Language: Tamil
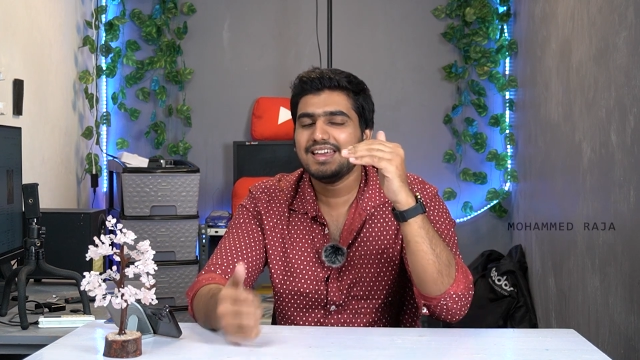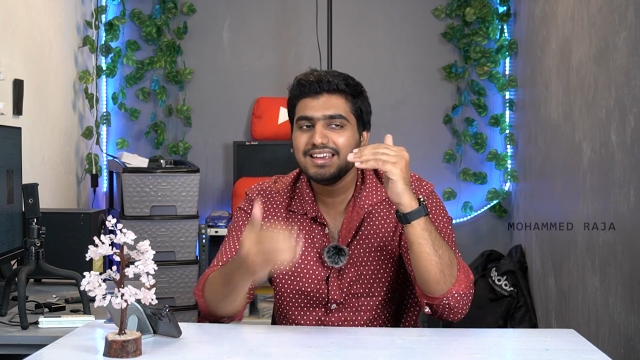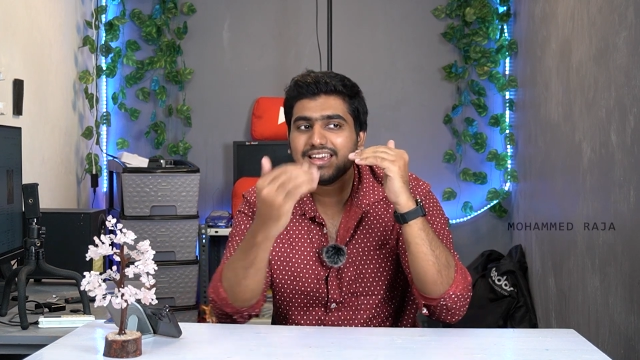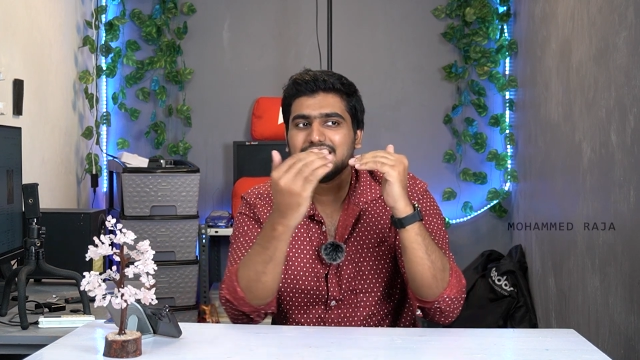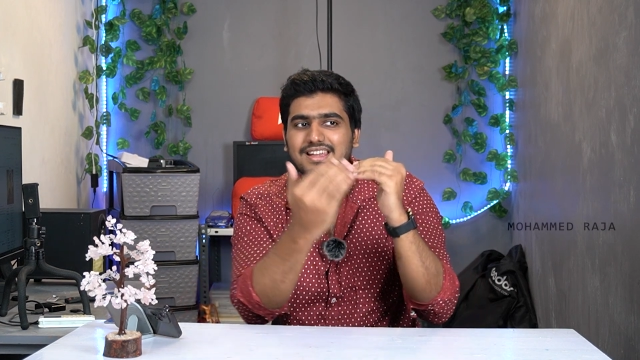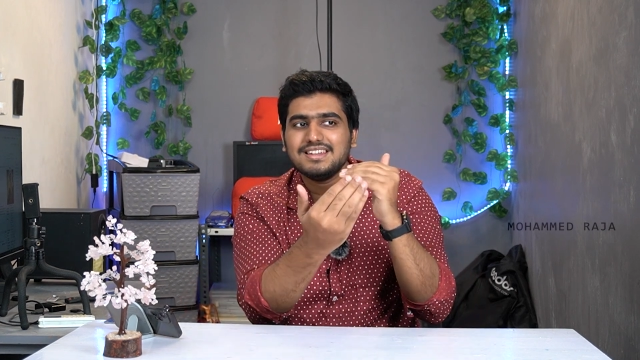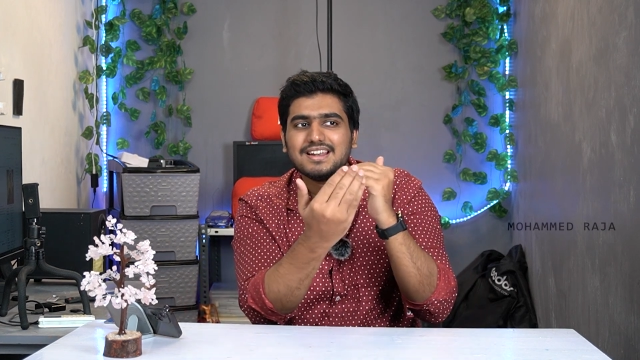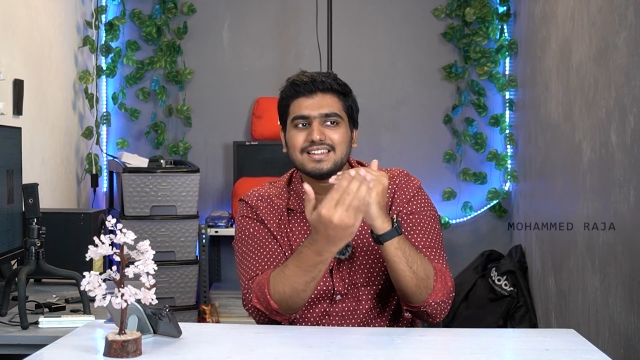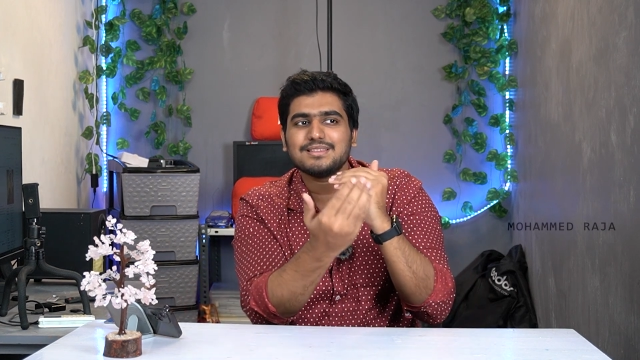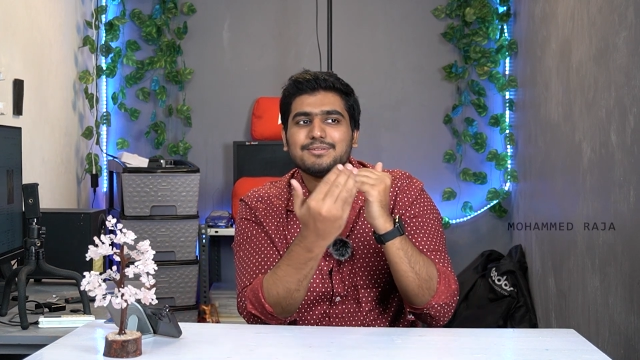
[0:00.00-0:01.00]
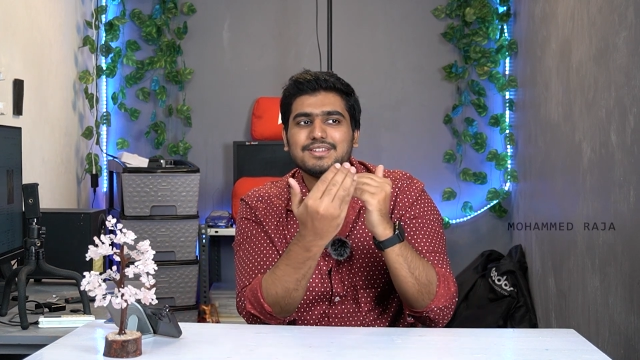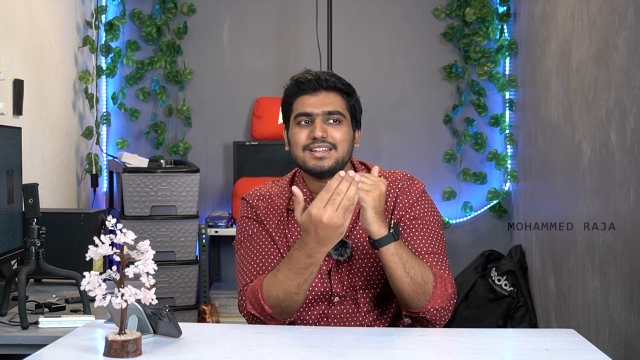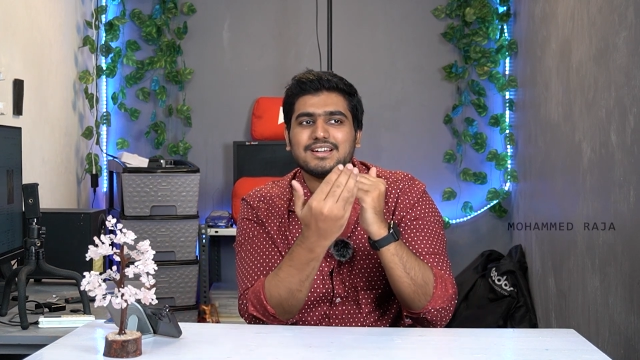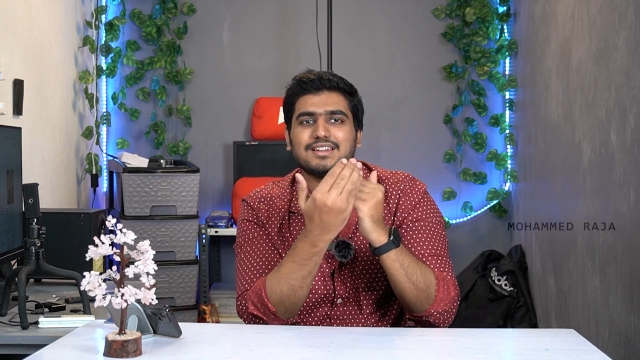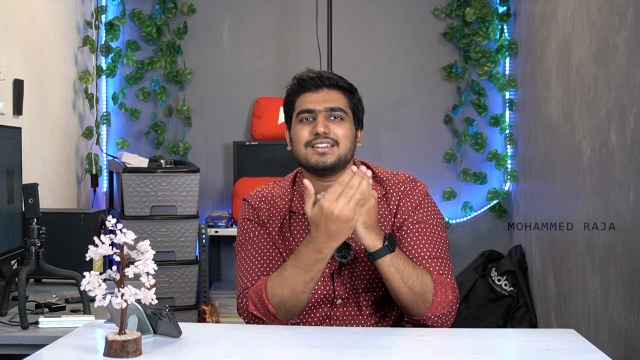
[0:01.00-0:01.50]
எங்கே எந்த இடத்துல வந்து
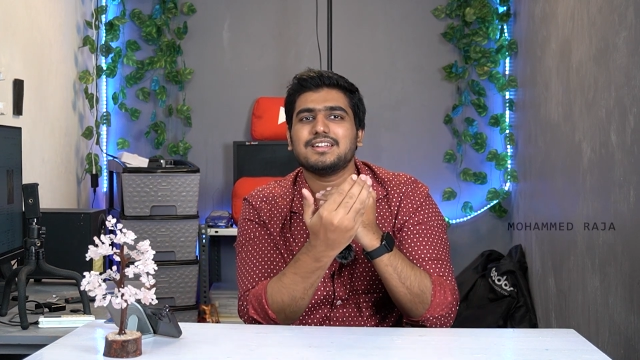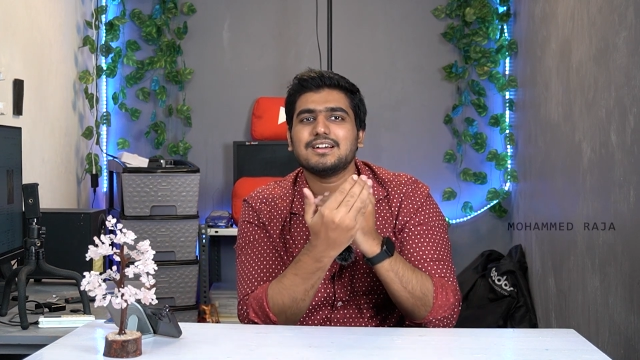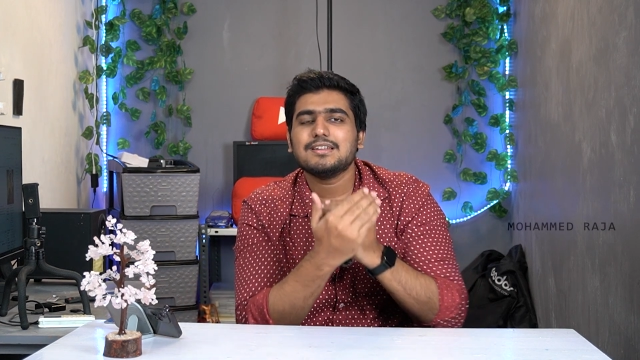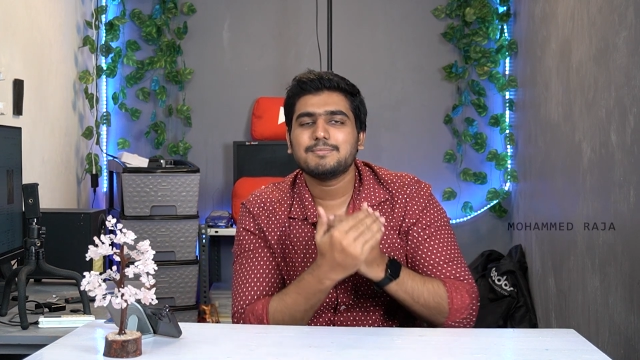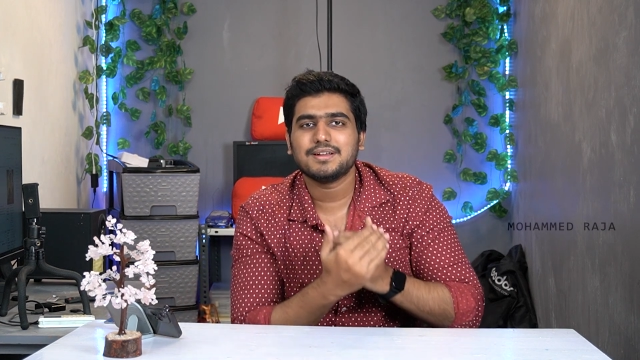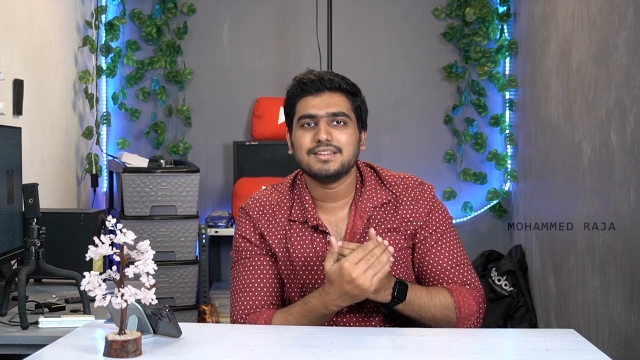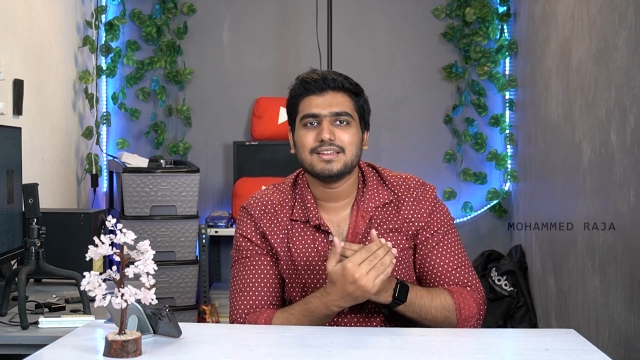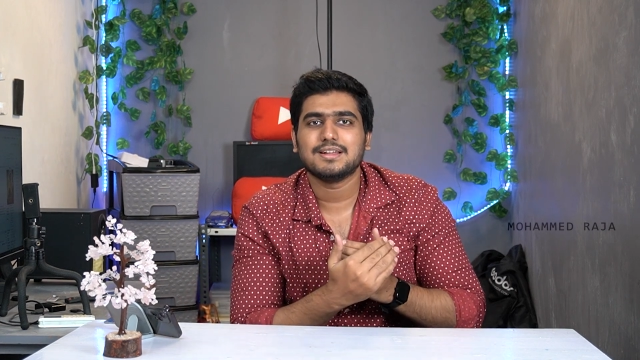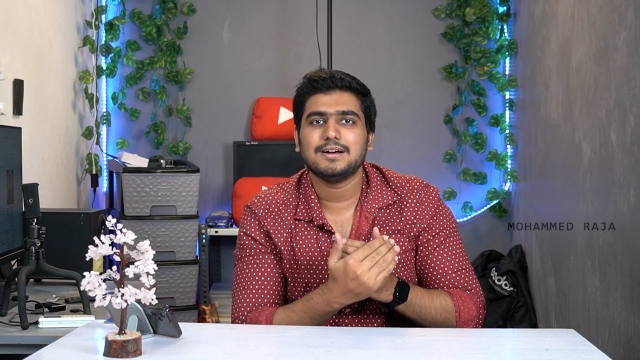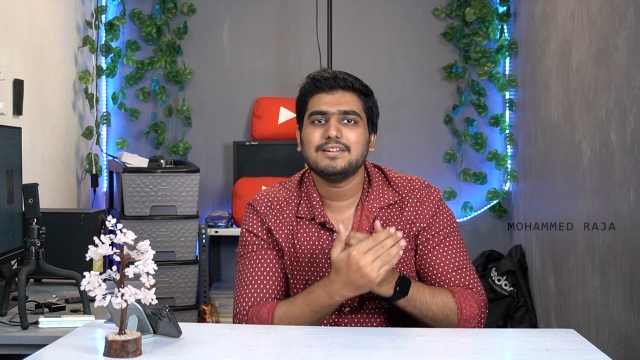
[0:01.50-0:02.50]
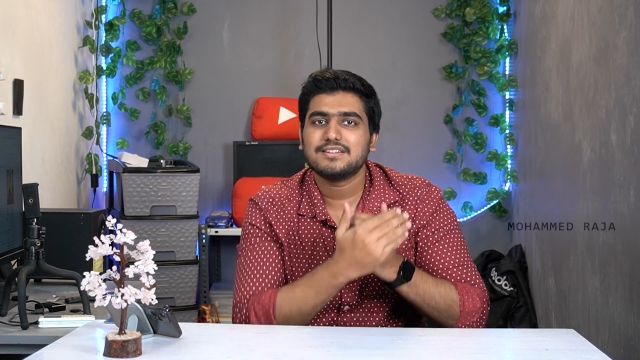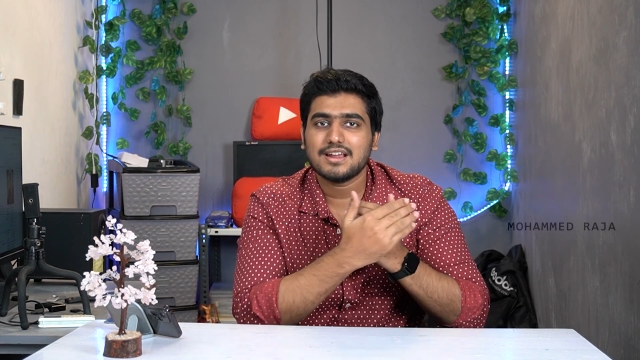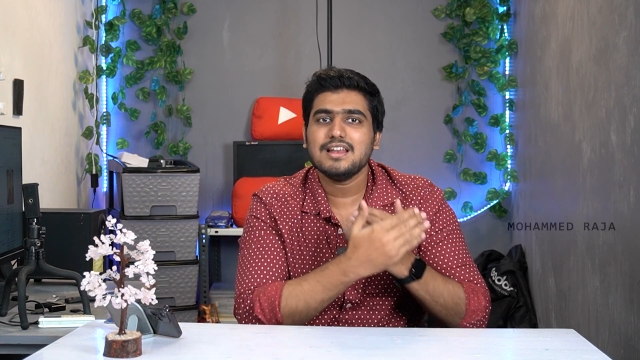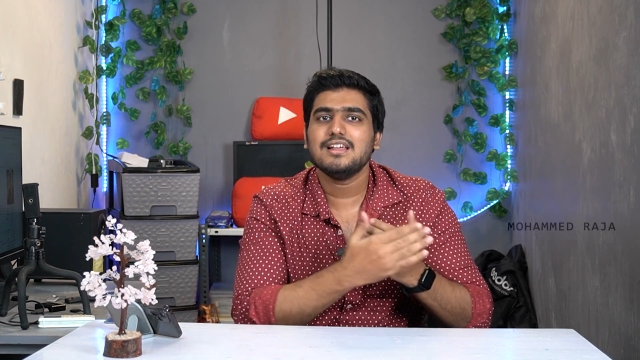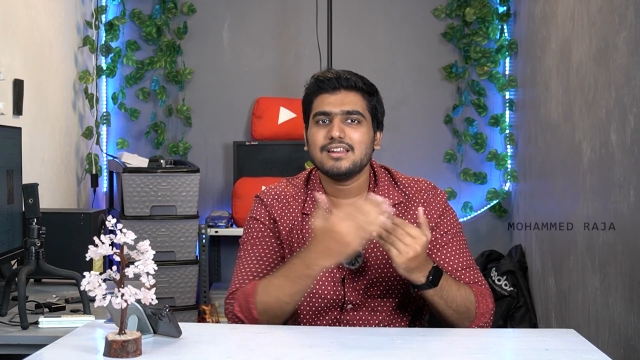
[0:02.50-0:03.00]
நான் கனெக்ட் ஆகலைன்னு பார்த்தீங்கன்னா
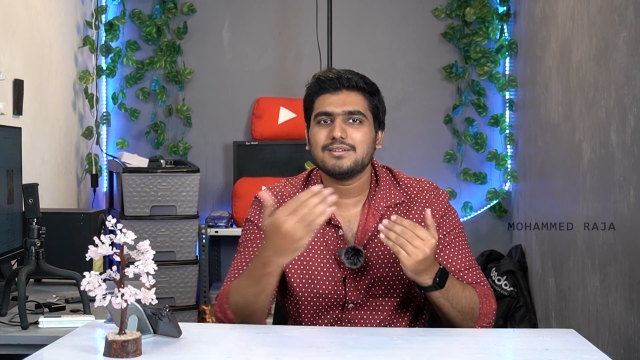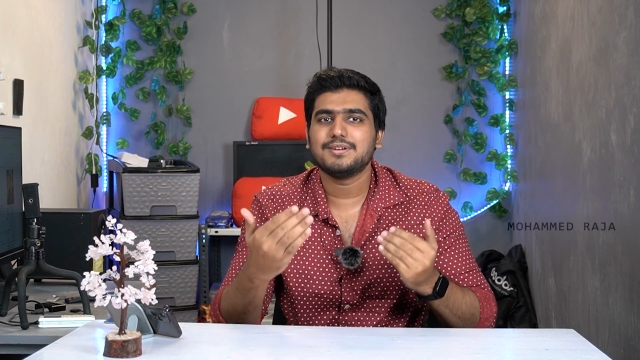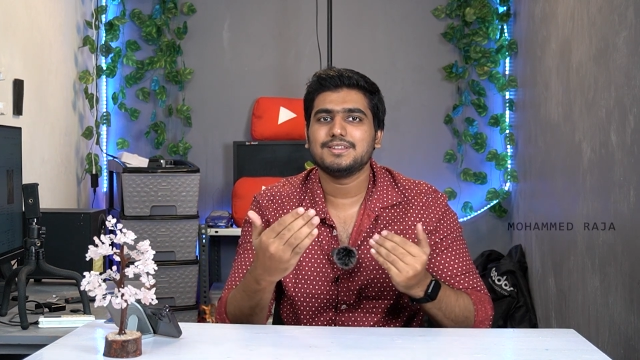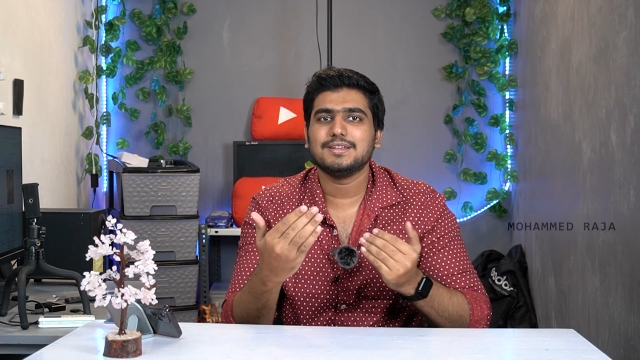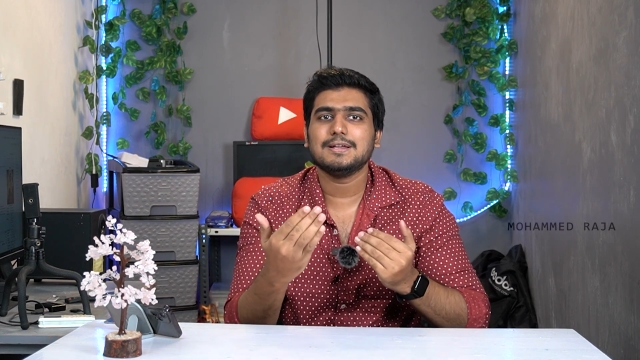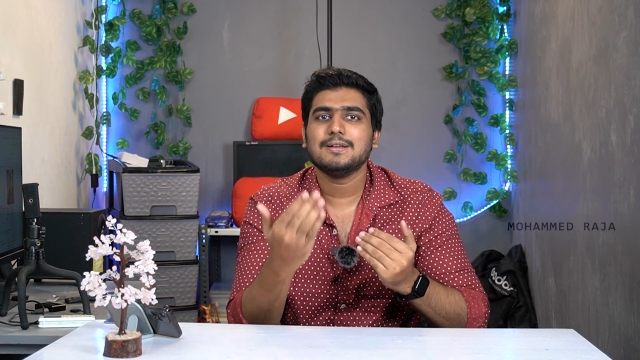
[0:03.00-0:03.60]
ட்ரைலரில் வந்து